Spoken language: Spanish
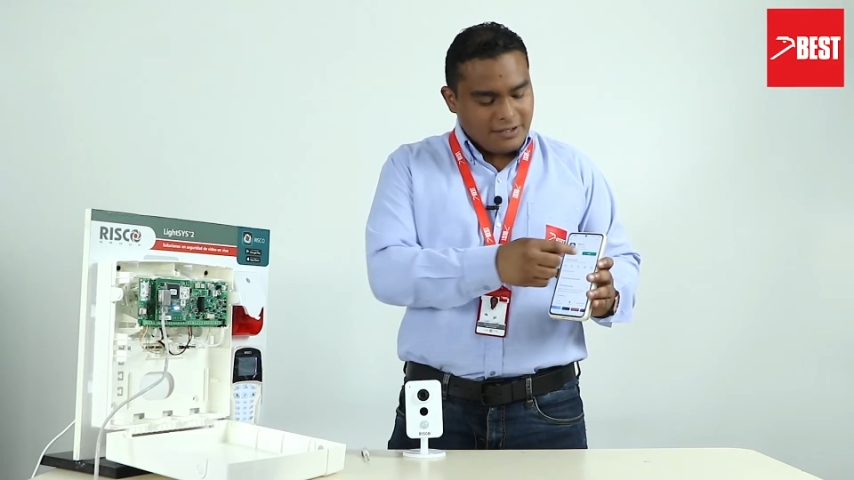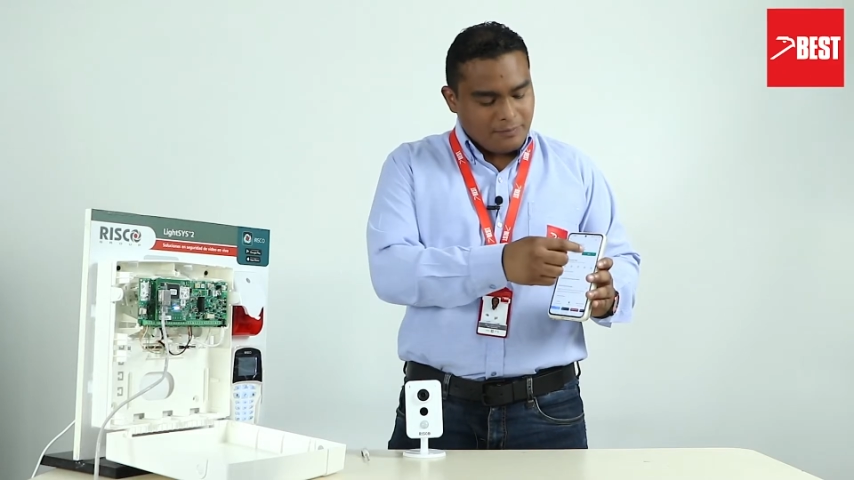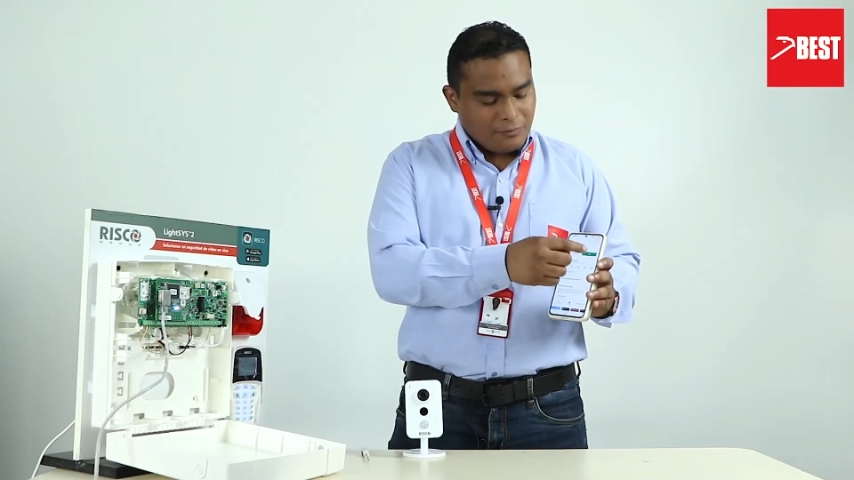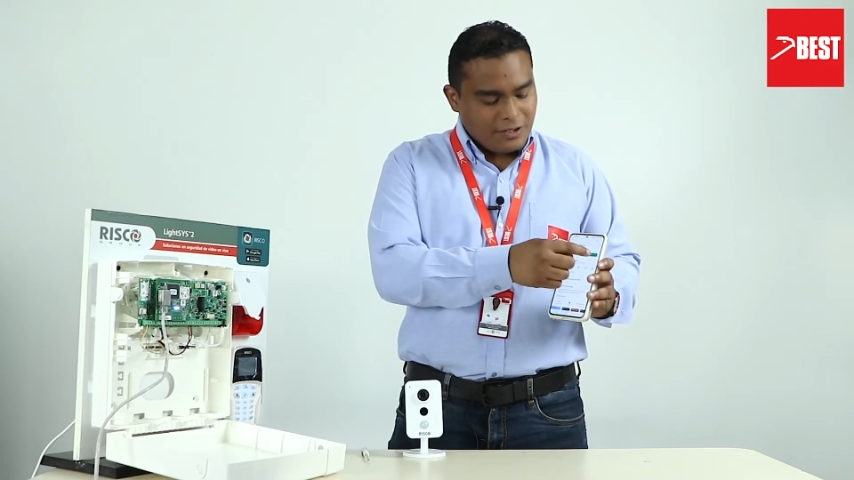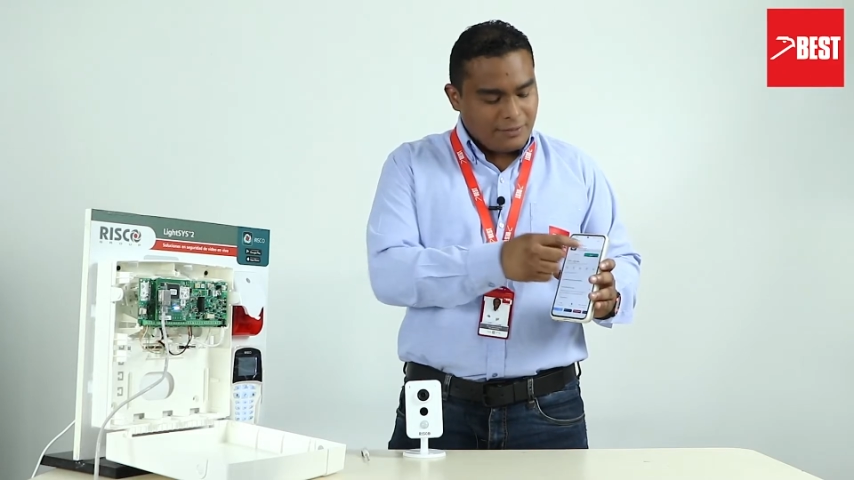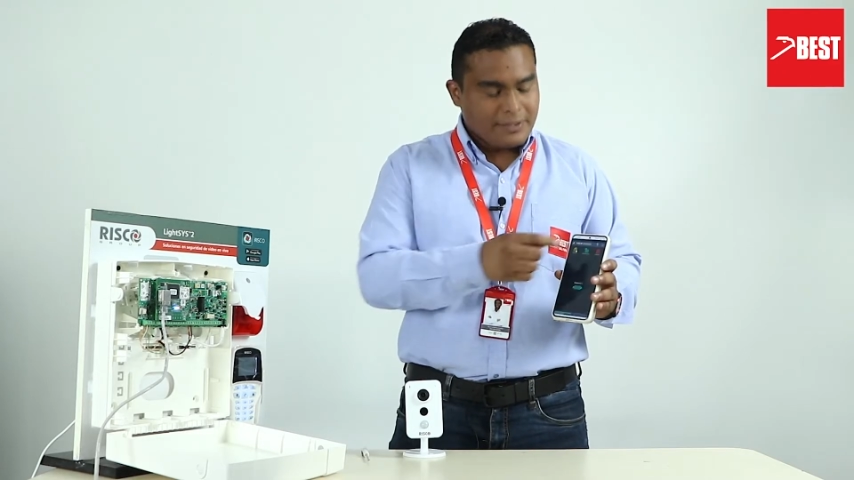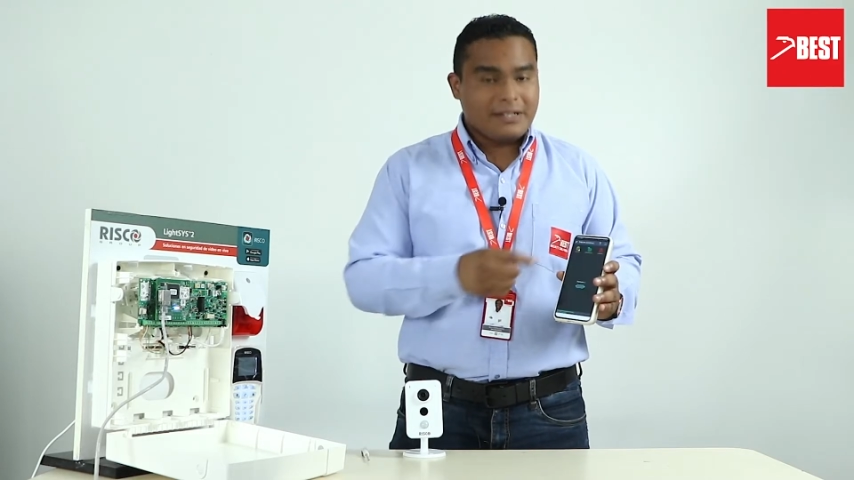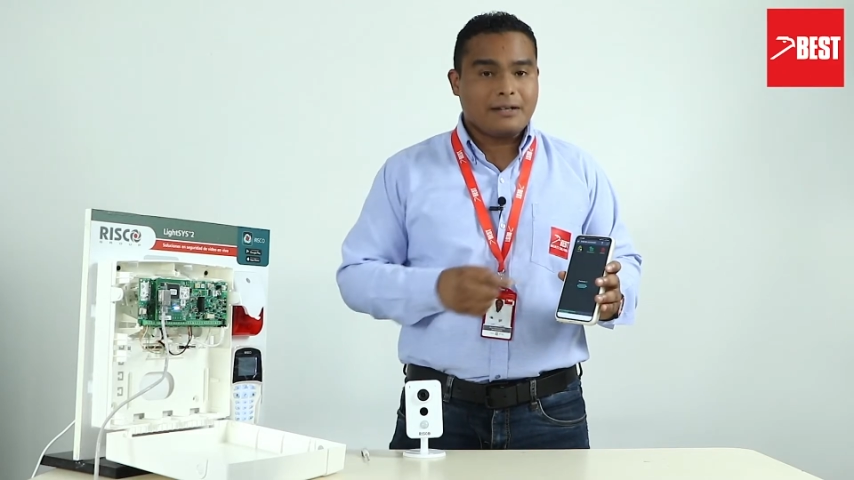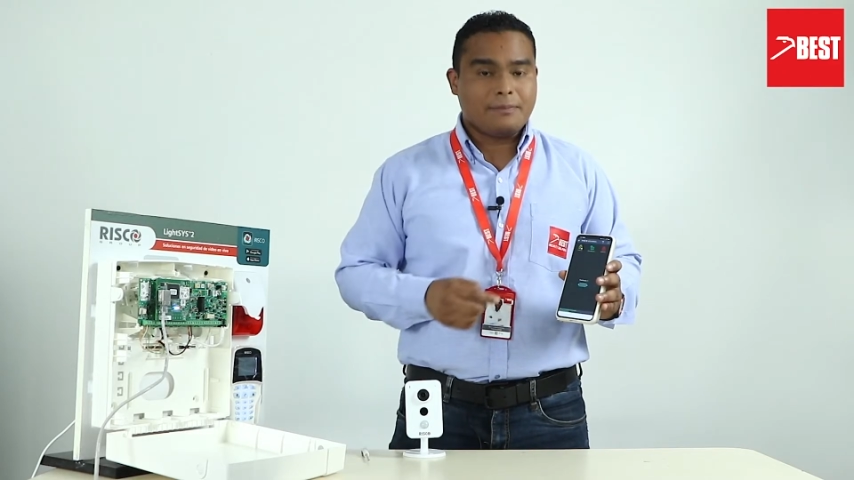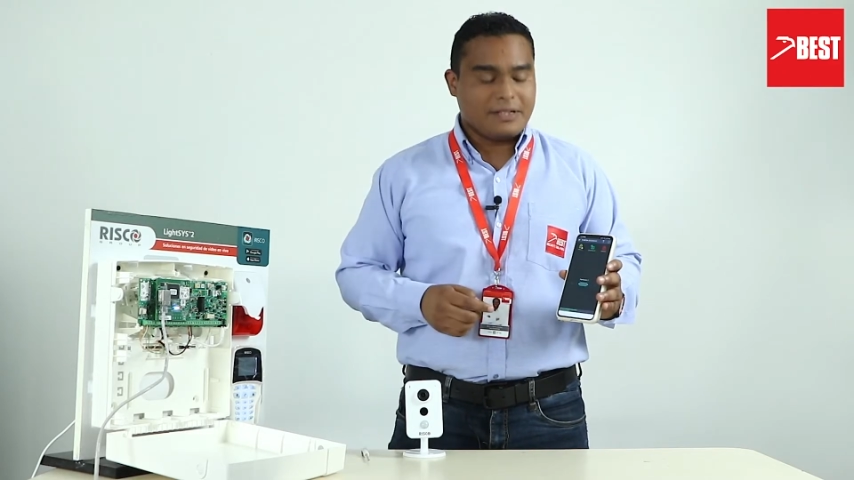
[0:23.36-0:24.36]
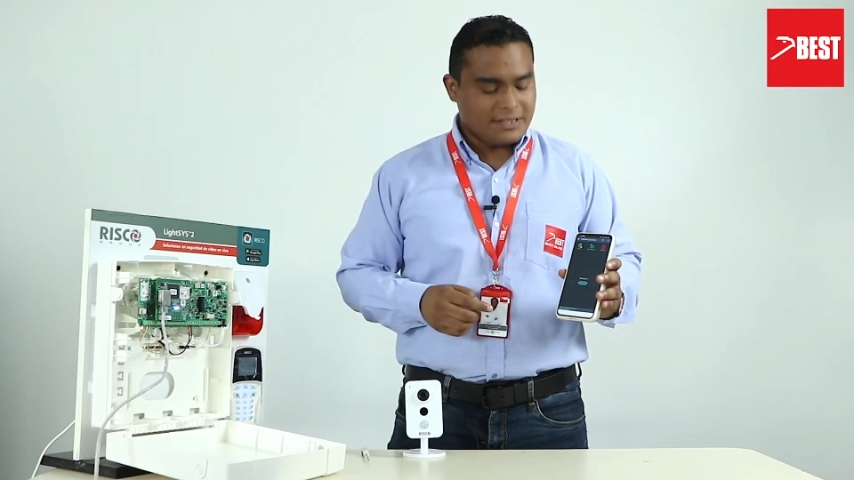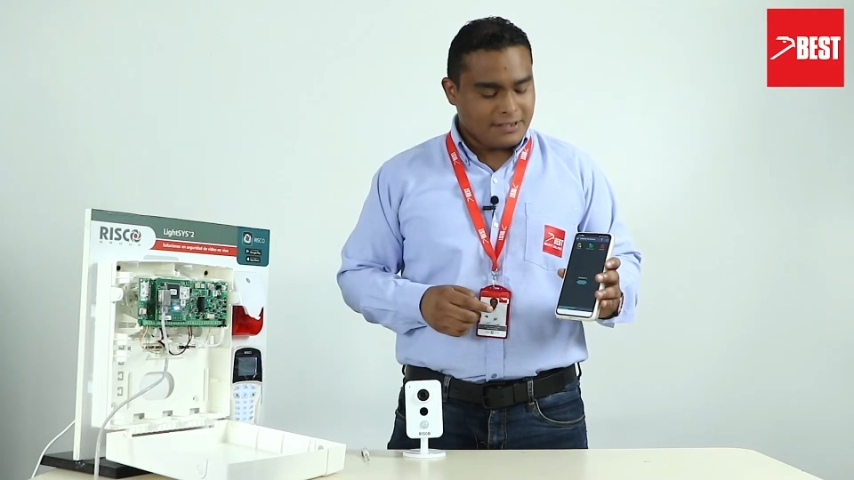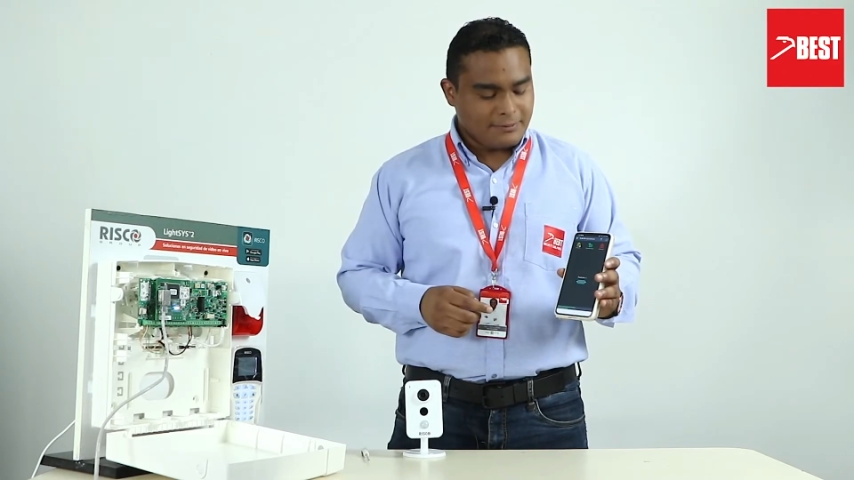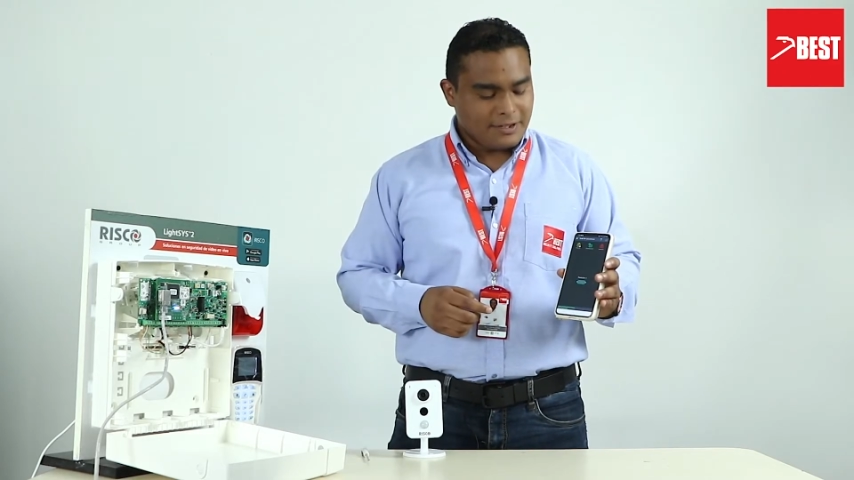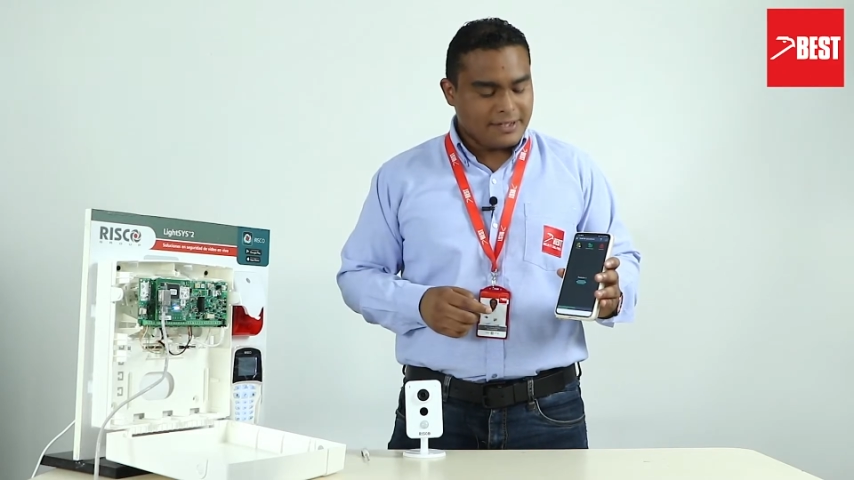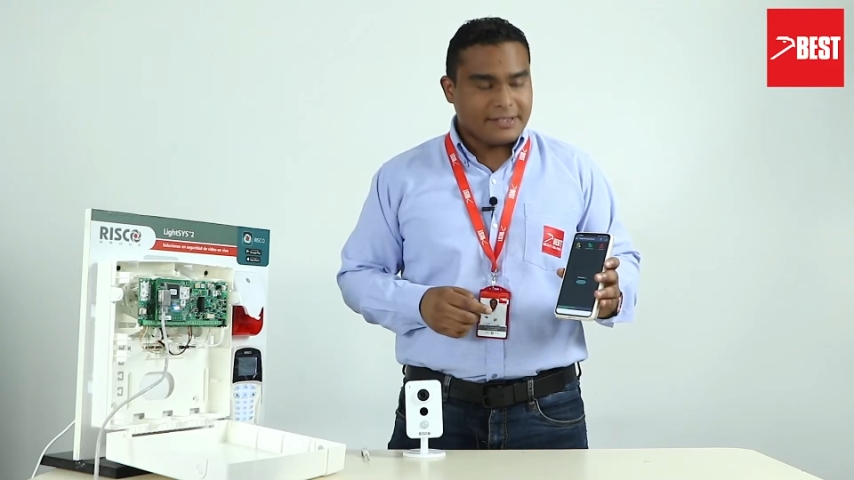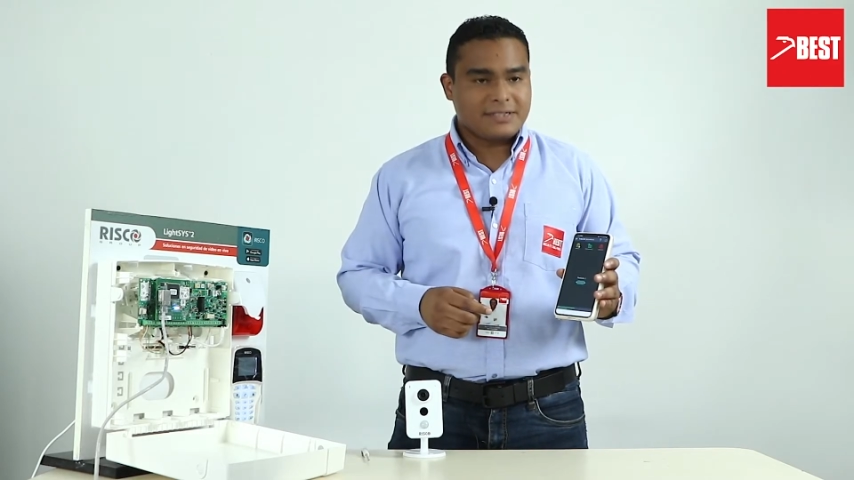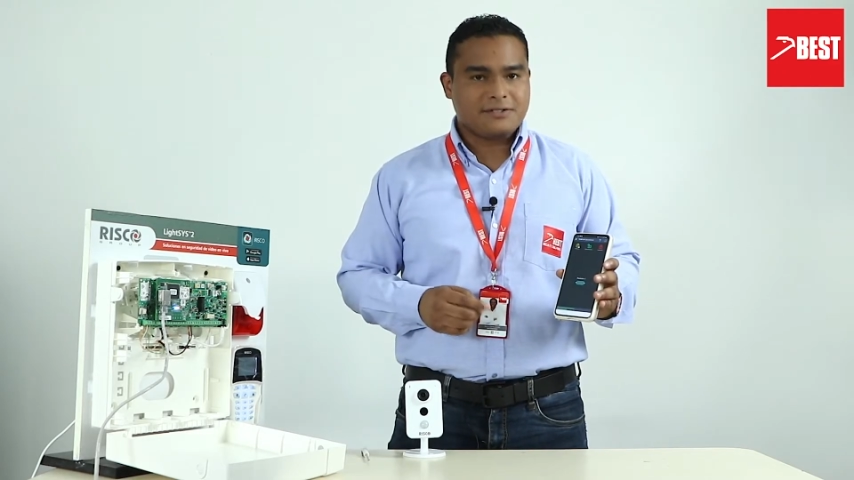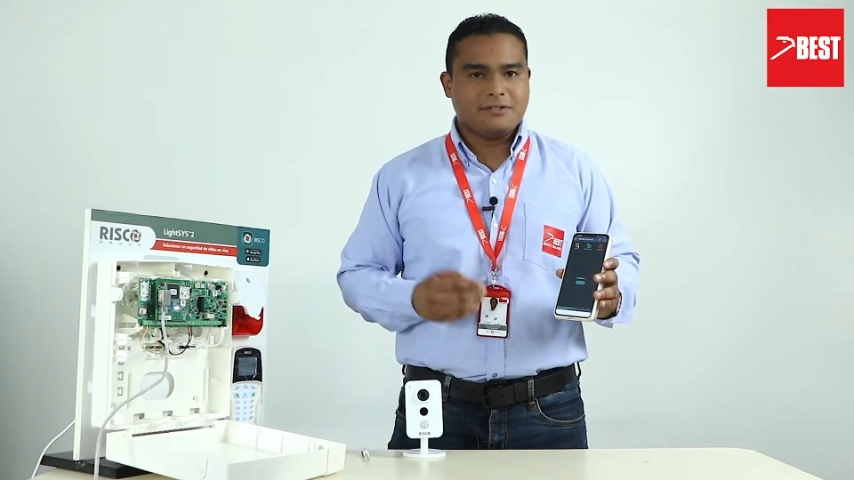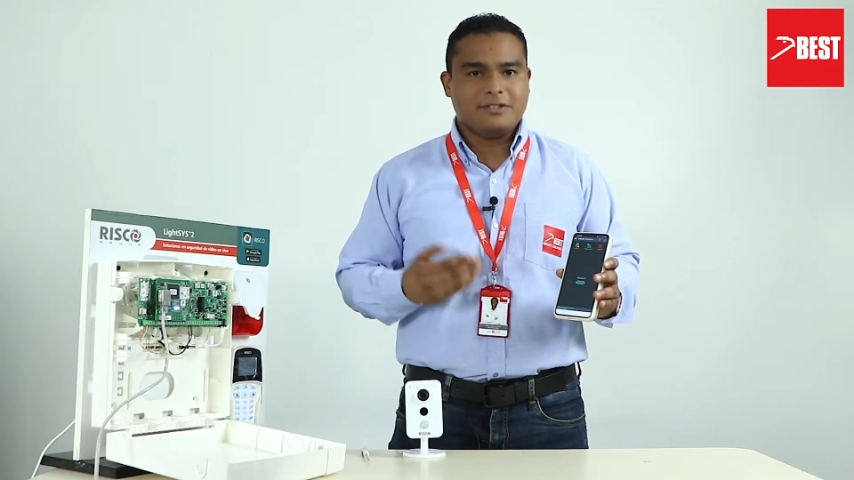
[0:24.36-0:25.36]
voy a abrir el aplicativo
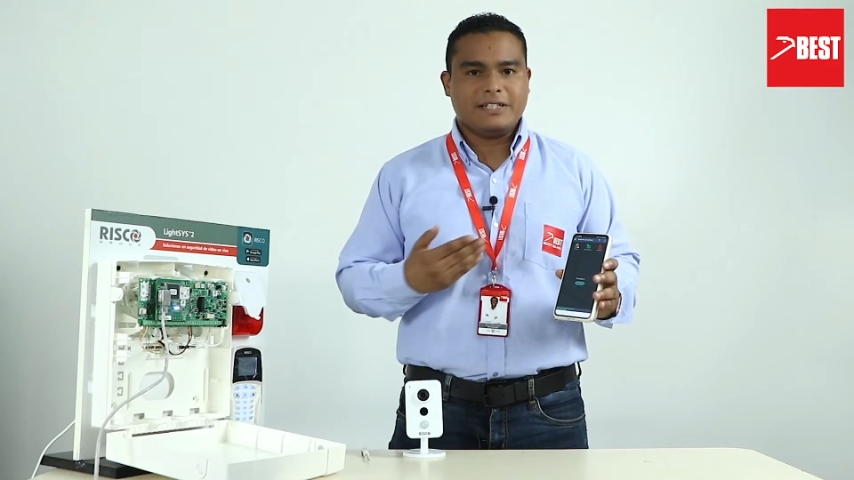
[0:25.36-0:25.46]
iRisco